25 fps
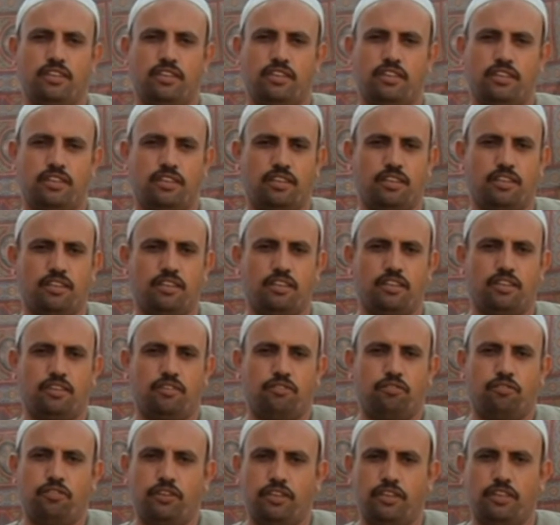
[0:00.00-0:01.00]

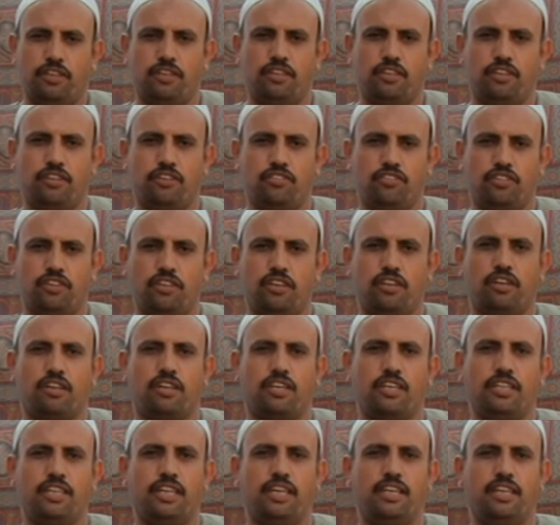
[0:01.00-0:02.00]
آه، فيه ثقه
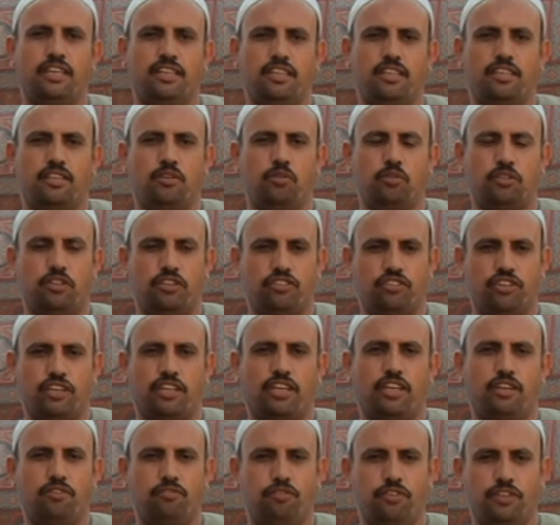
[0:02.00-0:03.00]
كده ان انت وانت
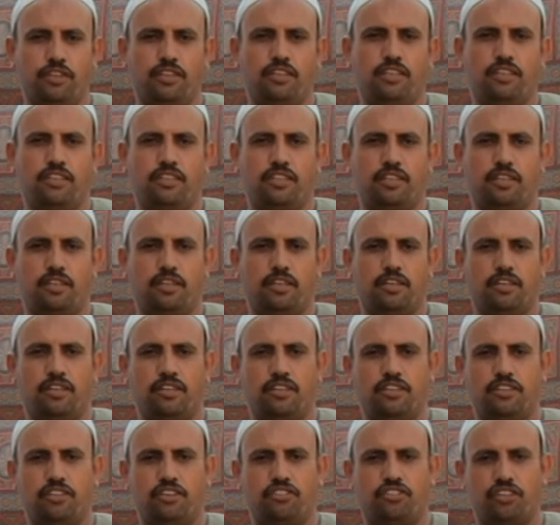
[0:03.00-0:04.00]
شغال فيه ان انت
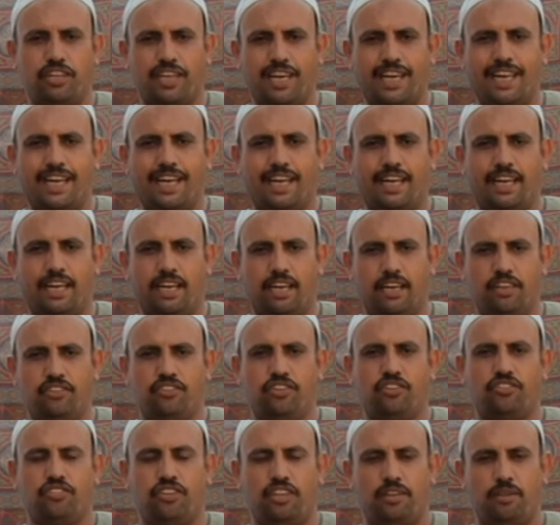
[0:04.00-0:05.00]
ان انت شغال على
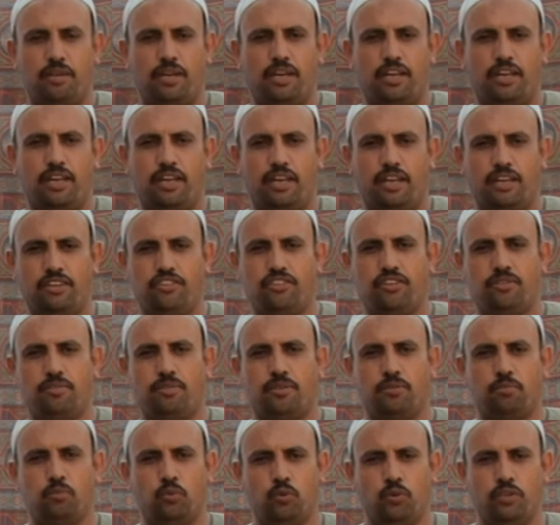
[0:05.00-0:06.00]
حاجه على حاجه
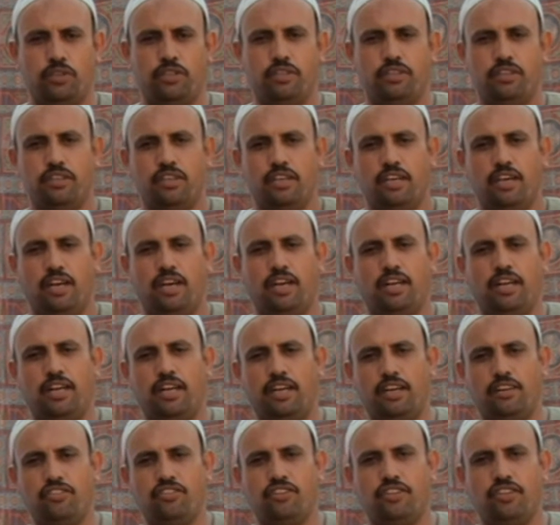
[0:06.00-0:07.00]
مضمونه على
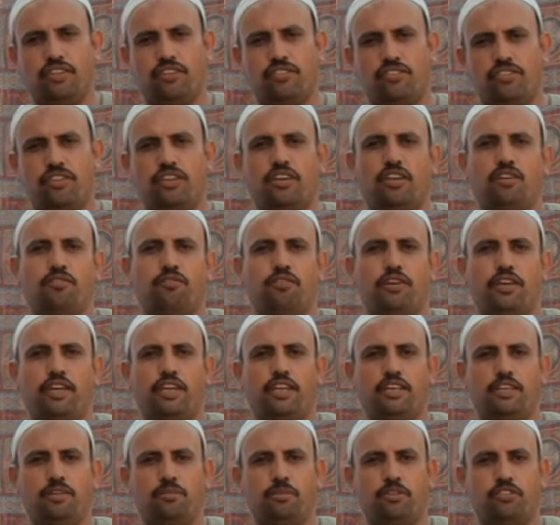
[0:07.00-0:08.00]
حاجه ان ظهر
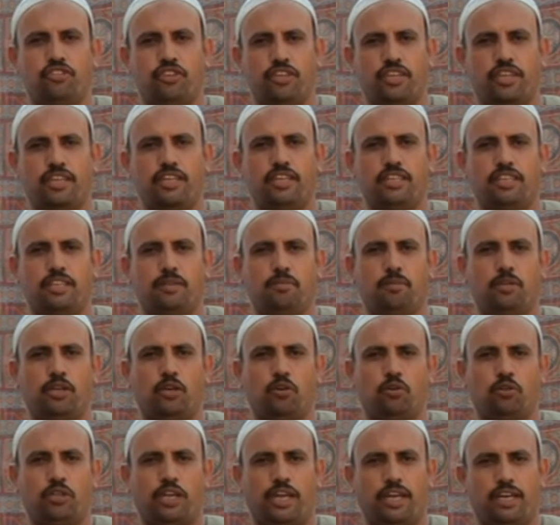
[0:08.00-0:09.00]
فيها اي مشاكل انت
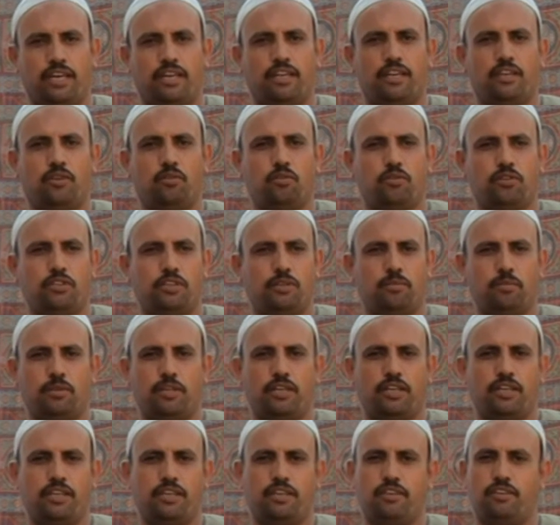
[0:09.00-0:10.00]
بتاخد حقك وانت
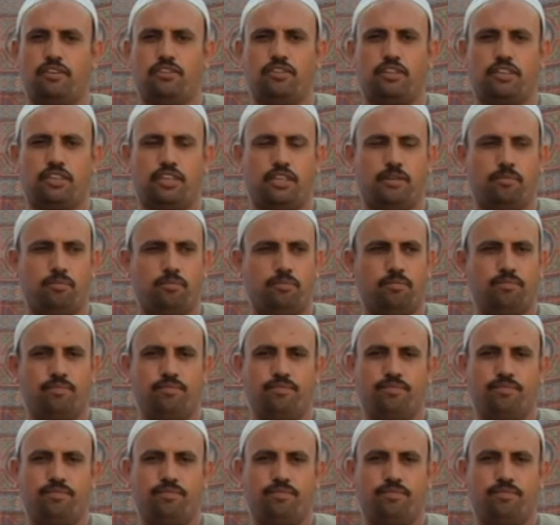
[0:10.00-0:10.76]
بتلاقي رضا تام